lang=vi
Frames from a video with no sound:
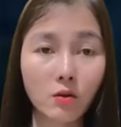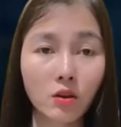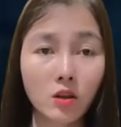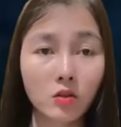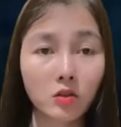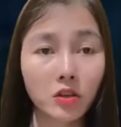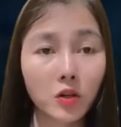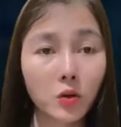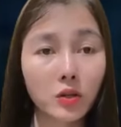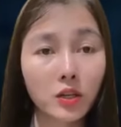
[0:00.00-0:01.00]
Hai người
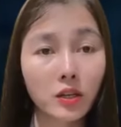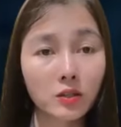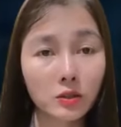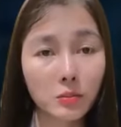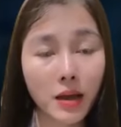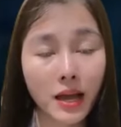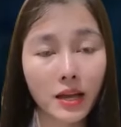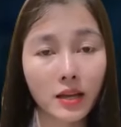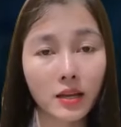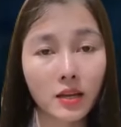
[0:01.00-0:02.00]
vợ trước kia của
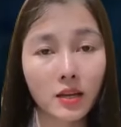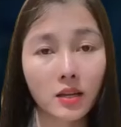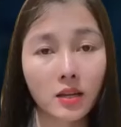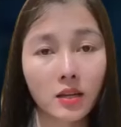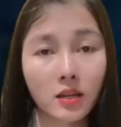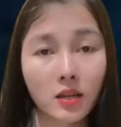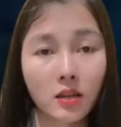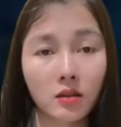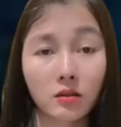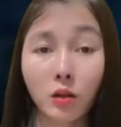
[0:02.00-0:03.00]
Tuấn, Nghĩa đều đã
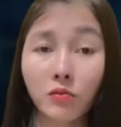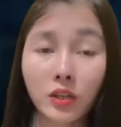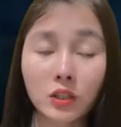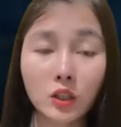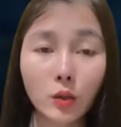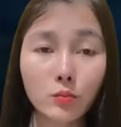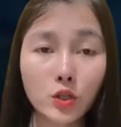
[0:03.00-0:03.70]
gặp mặt rồi.